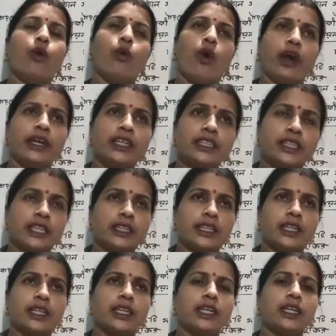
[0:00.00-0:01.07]
অন্যের সাথে
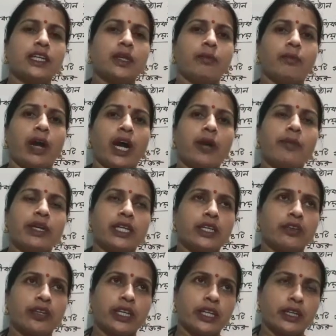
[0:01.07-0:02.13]
ভাগাভাগি
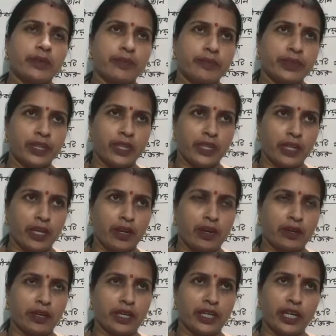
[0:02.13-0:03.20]
করে
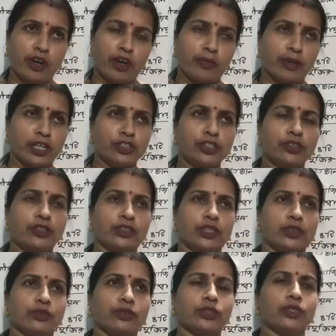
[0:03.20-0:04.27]
নেওয়ার মানসিকতা
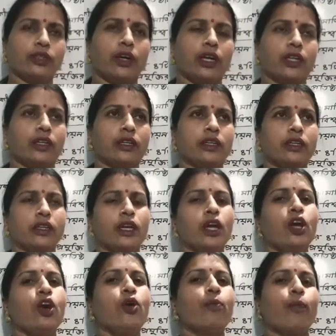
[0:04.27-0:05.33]
তৈরি হয়
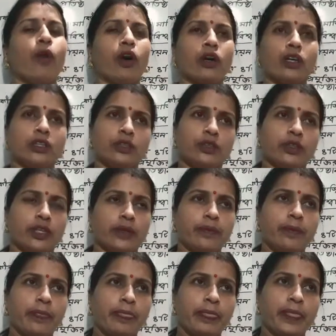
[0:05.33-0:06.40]
পক্ষান্তরে
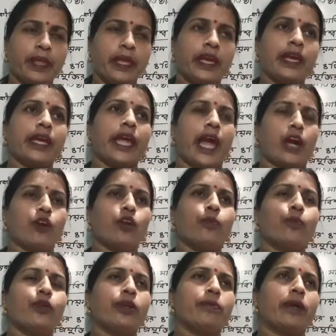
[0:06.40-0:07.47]
একক
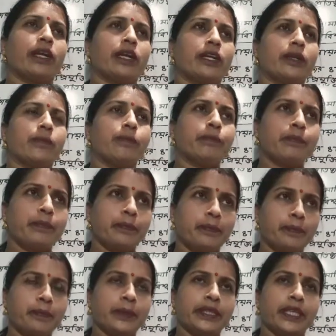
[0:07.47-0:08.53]
পরিবারের
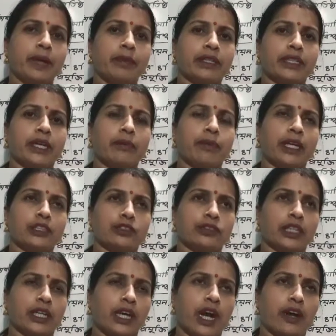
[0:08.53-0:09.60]
পিতামাতার
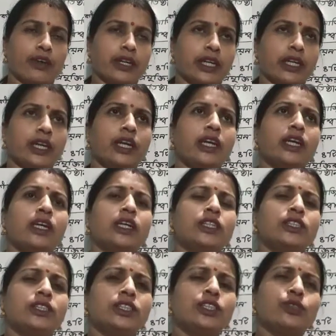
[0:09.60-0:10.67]
ব্যস্ততার কারণে
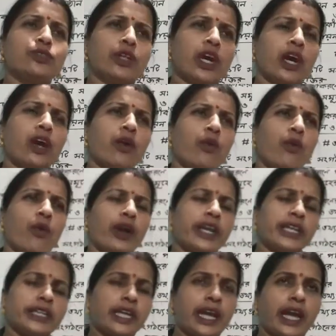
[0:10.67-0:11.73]
শিশুরা
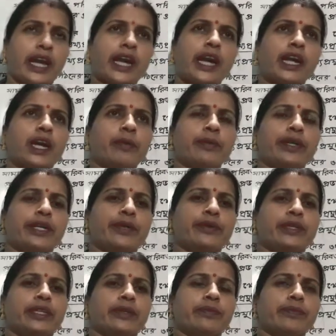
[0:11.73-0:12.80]
অনেকটা একা একা বেড়ে
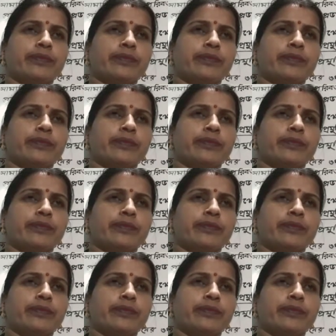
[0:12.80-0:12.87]
ওঠে